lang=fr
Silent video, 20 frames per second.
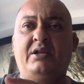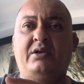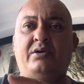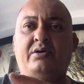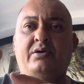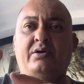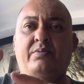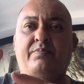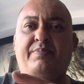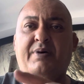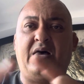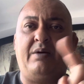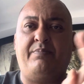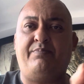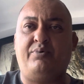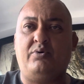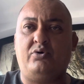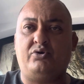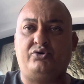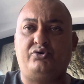euh, par
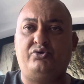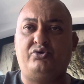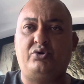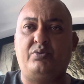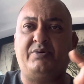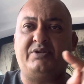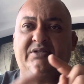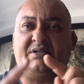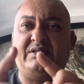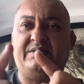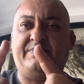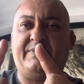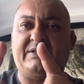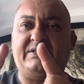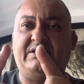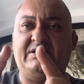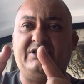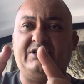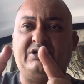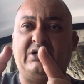rapport justement à ce qui se
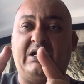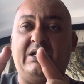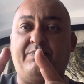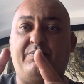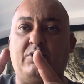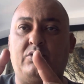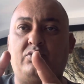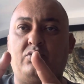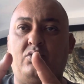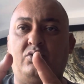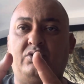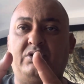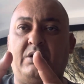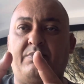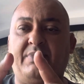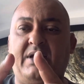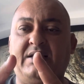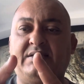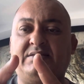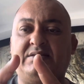passait déjà à l'époque au
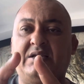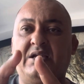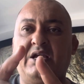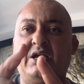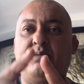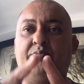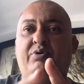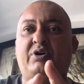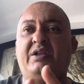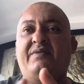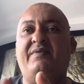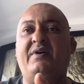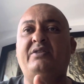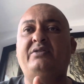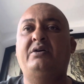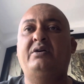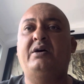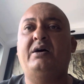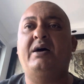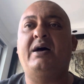Donbass, pour les
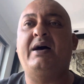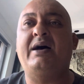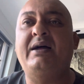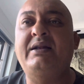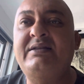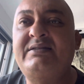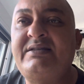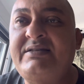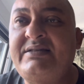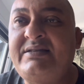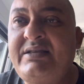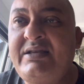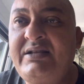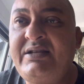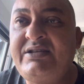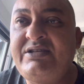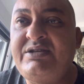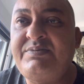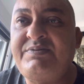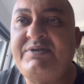vendre à Al-Sisi,
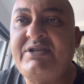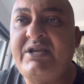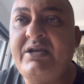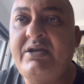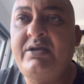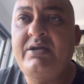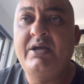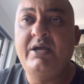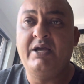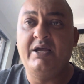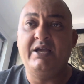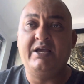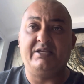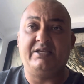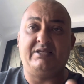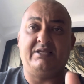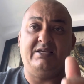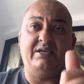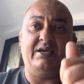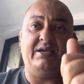l'Égyptien,
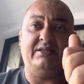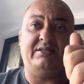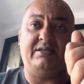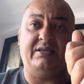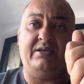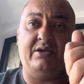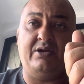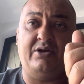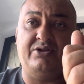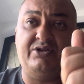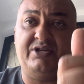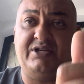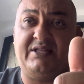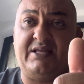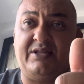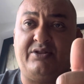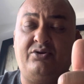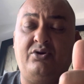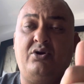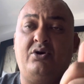qui a été un
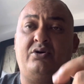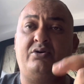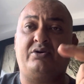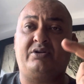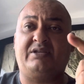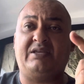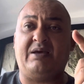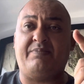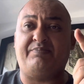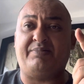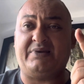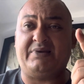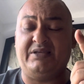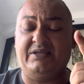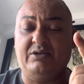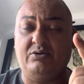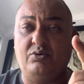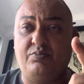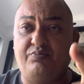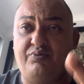dictateur, qui a
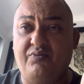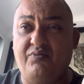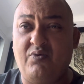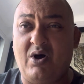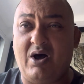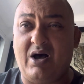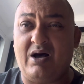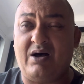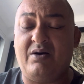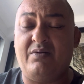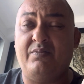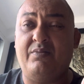pris le pouvoir